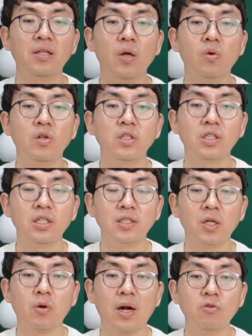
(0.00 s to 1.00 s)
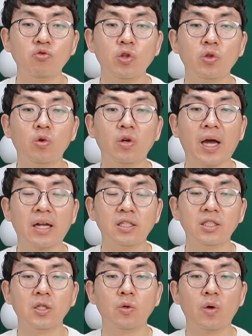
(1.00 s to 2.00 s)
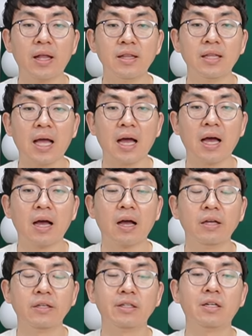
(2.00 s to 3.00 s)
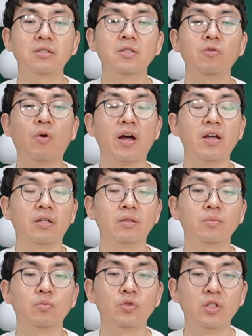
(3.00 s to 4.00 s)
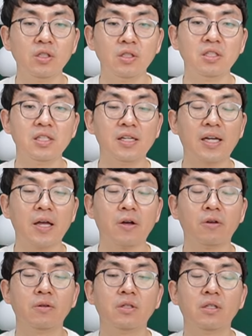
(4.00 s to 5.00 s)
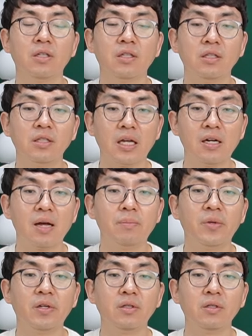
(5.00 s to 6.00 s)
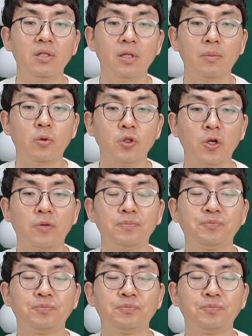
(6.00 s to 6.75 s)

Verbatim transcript: 내용을 실제로 할 수 있도록 가르치려고 한다. 이것은 과연 무슨 뜻일까요? 예를 한번 들어보죠.